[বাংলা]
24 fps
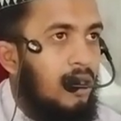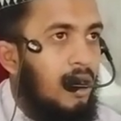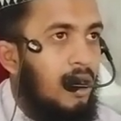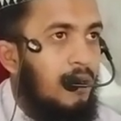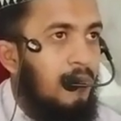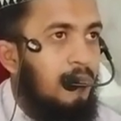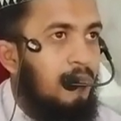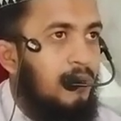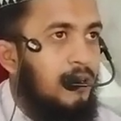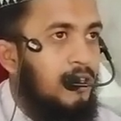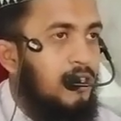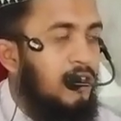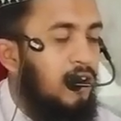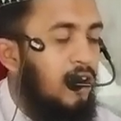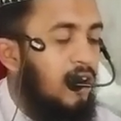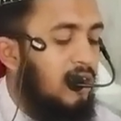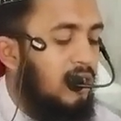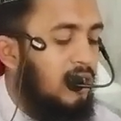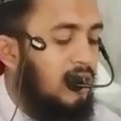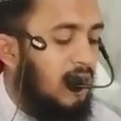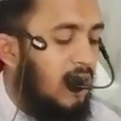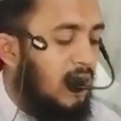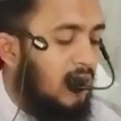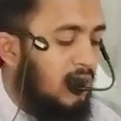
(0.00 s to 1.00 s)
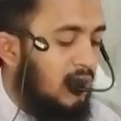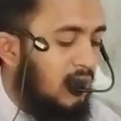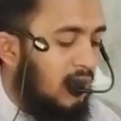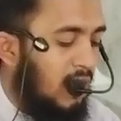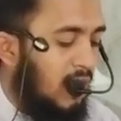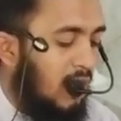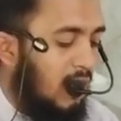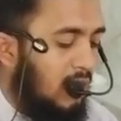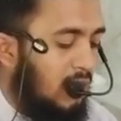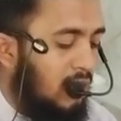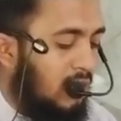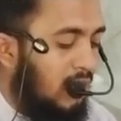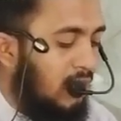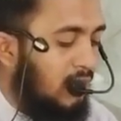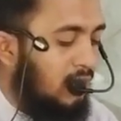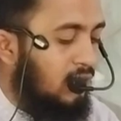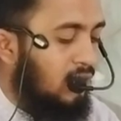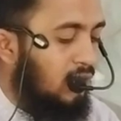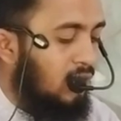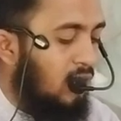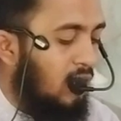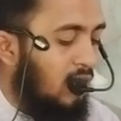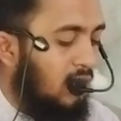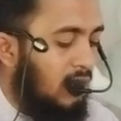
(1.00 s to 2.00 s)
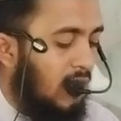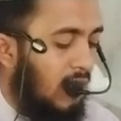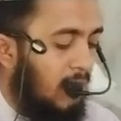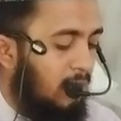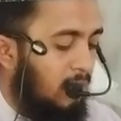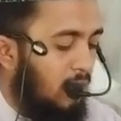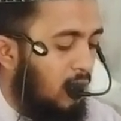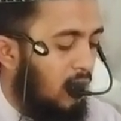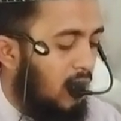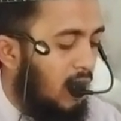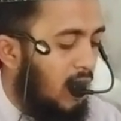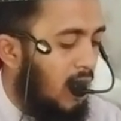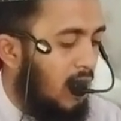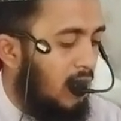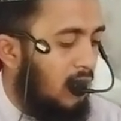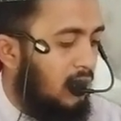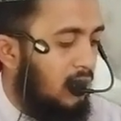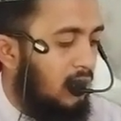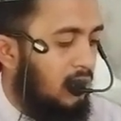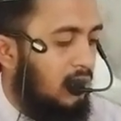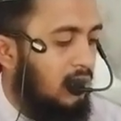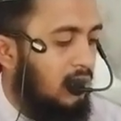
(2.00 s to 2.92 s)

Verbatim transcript: এই বিষয়টা নিয়ে কিছু কথা বলার